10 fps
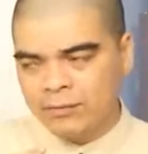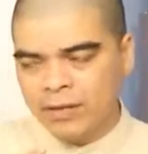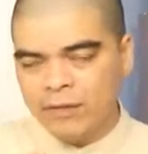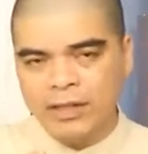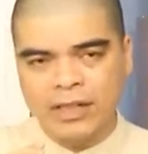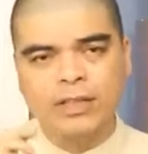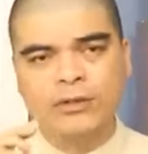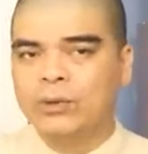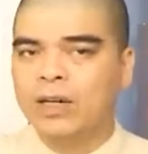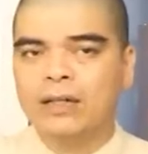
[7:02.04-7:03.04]
phạm vào cái điều
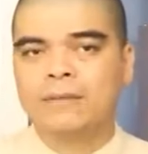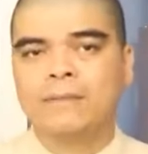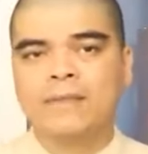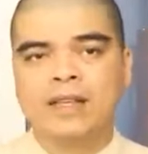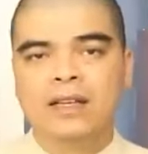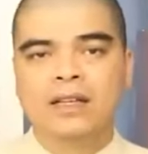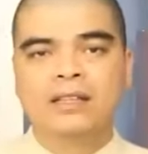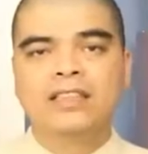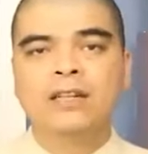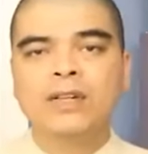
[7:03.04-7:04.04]
xung khắc.
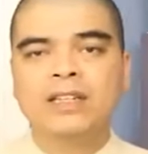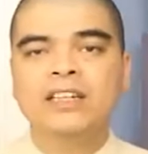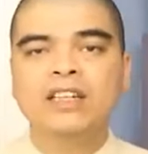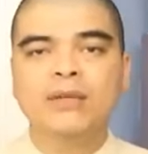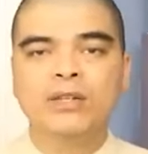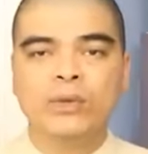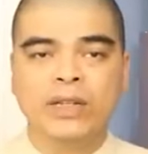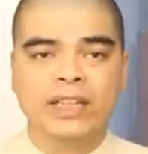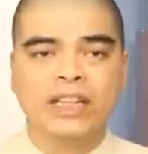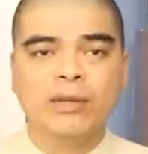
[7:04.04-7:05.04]
Riêng với những người mệnh
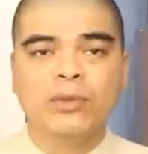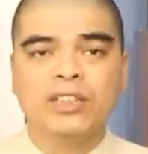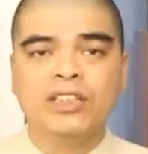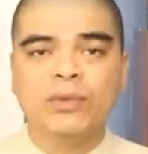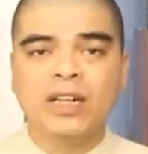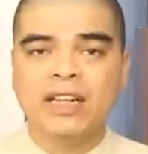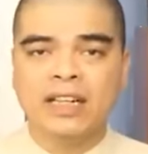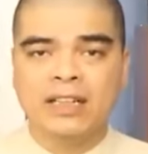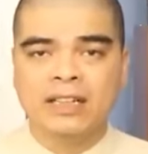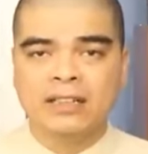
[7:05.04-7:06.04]
thủy nếu muốn trồng cây
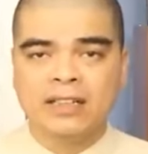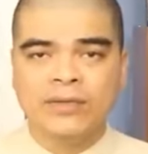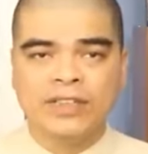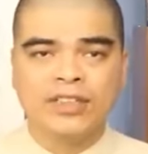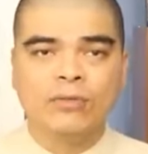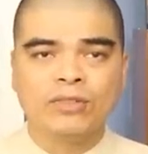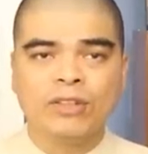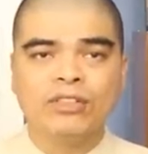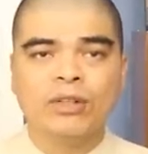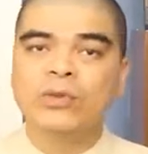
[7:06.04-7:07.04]
này thì phải trồng
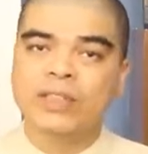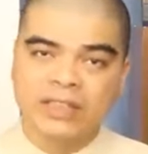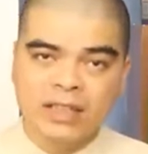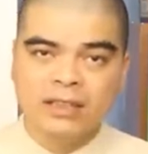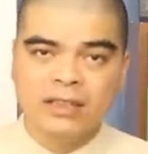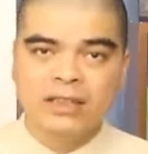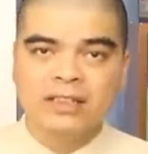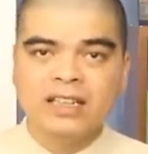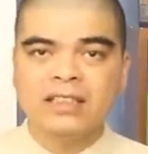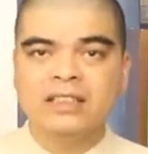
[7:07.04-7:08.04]
trong chậu thủy sinh,
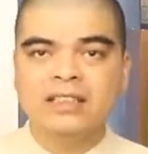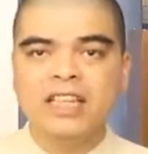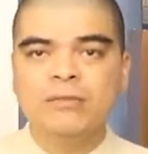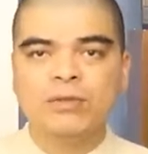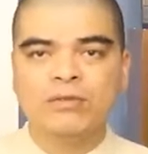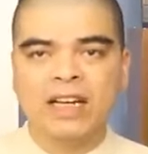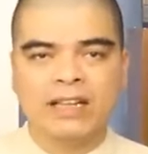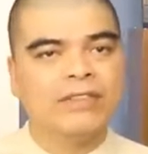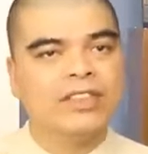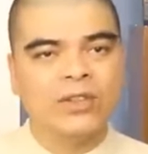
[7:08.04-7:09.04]
trang trí thêm một vài
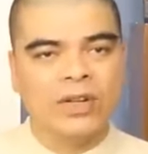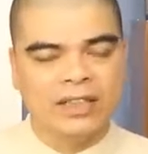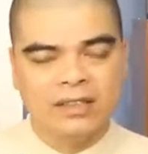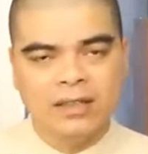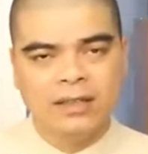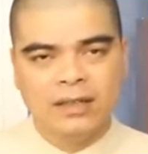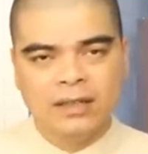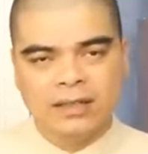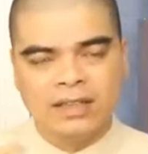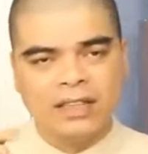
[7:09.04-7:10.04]
cái viên sỏi nữa
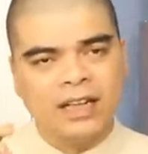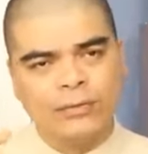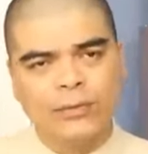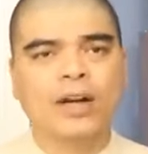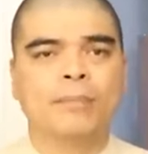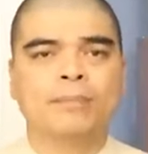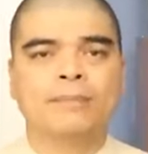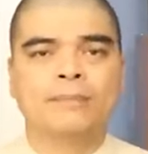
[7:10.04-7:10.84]
thì sẽ là phù hợp.